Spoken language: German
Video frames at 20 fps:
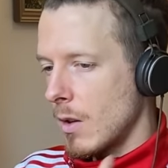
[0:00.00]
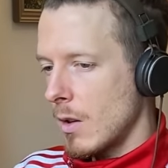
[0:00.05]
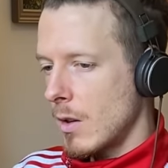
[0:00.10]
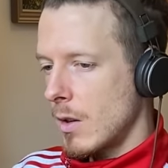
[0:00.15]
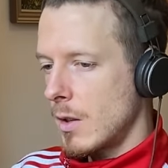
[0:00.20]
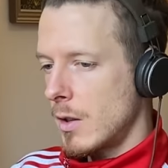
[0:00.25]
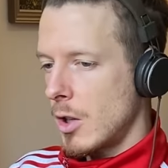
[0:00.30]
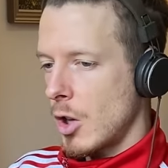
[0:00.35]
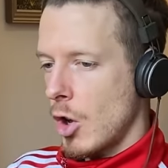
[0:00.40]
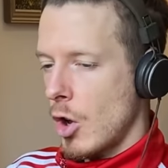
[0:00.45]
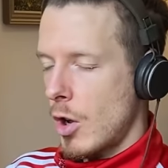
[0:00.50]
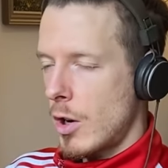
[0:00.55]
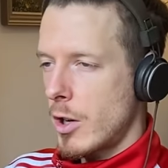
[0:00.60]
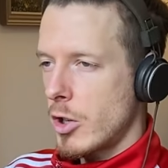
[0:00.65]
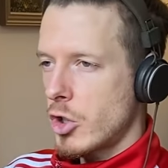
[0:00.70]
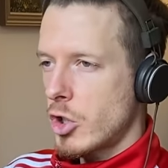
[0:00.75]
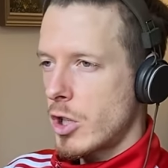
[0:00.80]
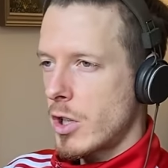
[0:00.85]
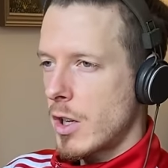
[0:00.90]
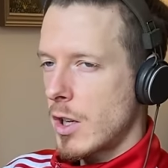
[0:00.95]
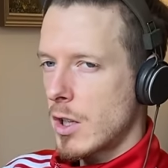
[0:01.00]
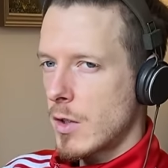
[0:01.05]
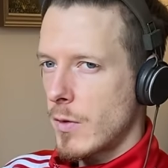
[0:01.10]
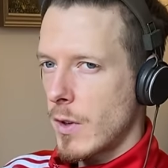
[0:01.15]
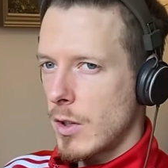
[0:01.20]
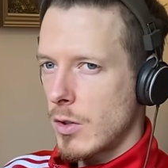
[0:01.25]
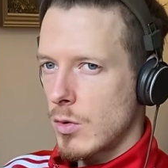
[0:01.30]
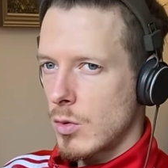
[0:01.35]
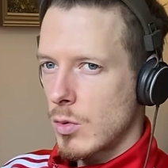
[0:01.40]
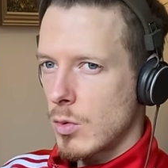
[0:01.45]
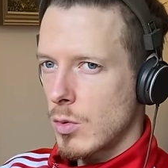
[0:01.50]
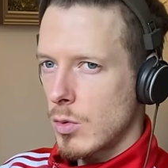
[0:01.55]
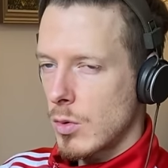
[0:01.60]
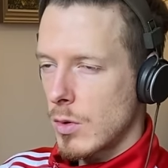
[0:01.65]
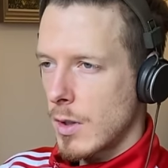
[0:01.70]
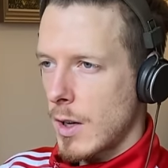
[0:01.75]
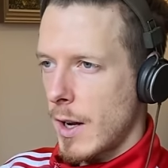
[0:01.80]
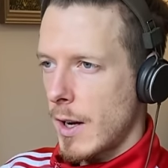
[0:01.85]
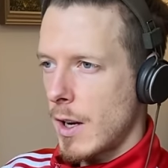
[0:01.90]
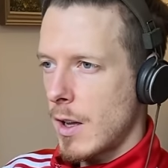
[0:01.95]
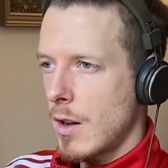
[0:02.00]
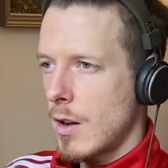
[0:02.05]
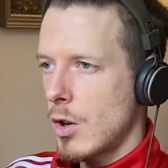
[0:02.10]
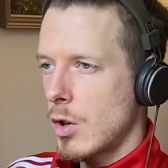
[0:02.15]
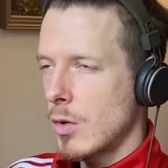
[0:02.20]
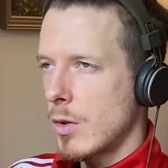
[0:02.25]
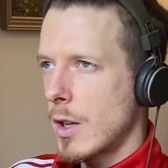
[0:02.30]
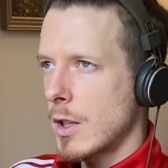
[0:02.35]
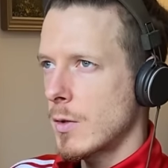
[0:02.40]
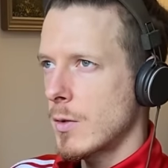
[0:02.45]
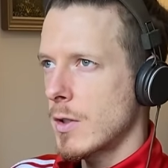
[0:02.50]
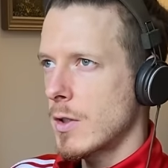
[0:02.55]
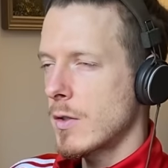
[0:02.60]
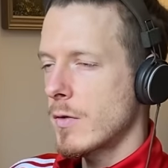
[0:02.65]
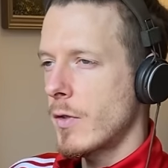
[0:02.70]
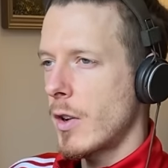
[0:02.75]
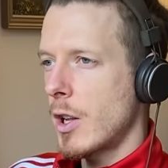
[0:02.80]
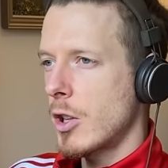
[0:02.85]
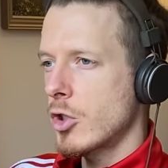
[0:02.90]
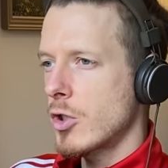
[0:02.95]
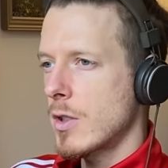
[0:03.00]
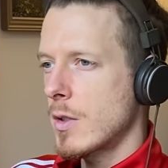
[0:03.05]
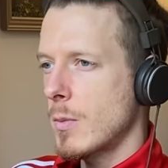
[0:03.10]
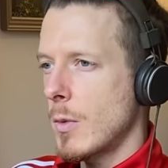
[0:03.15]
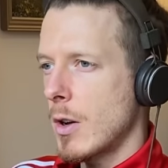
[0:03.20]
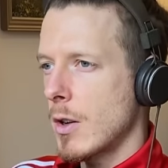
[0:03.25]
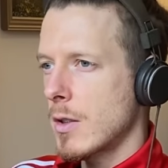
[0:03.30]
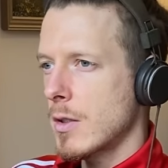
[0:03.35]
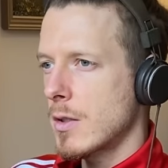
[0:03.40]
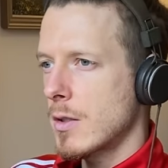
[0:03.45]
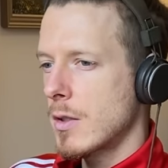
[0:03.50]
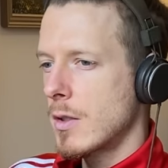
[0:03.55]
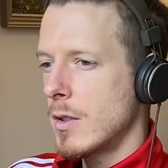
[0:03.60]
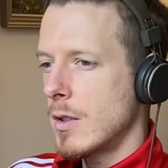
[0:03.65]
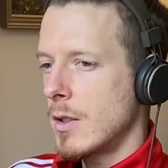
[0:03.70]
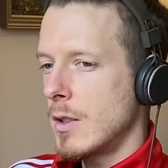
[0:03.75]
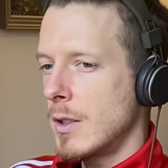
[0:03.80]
in die Hölle schickt, wenn du, keine Ahnung, etwas Falsches machst.